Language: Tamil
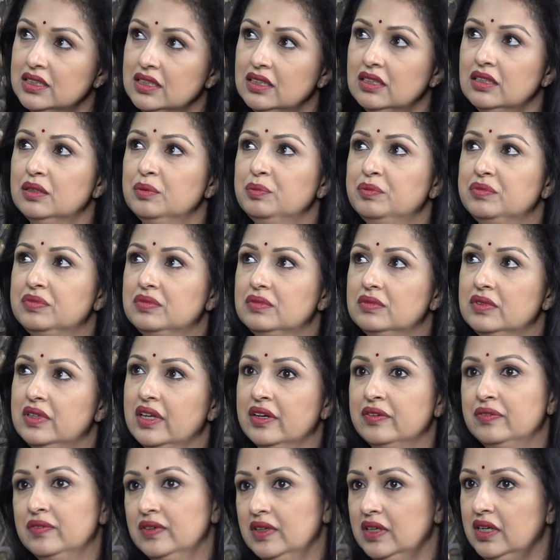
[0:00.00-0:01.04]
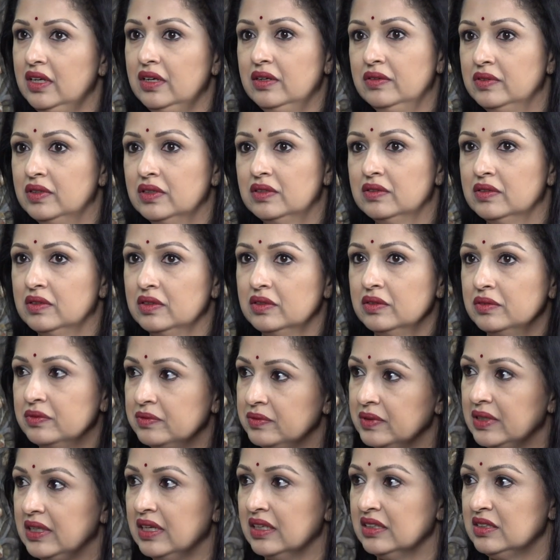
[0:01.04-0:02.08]
சாருக்கு டெஃபினட்டாக அவருக்கு வந்து
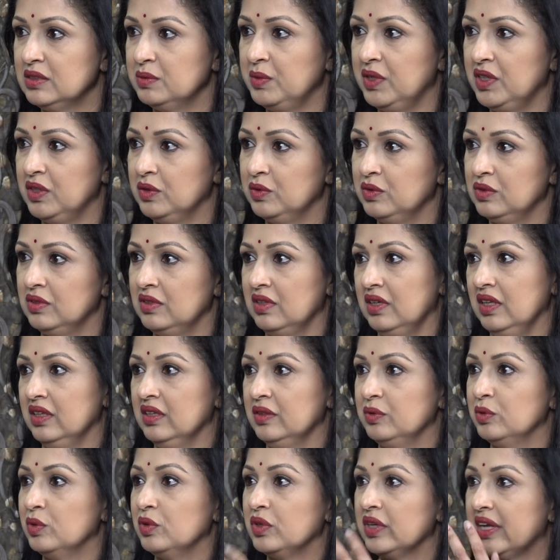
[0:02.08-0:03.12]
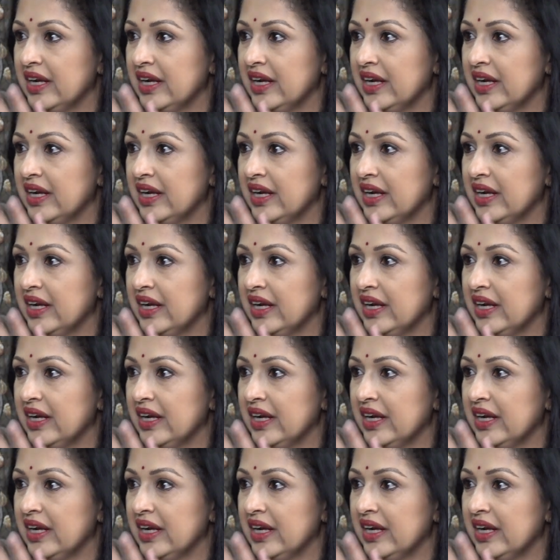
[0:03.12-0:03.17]
வித்தியாசமான ஒரு அந்த ஒரு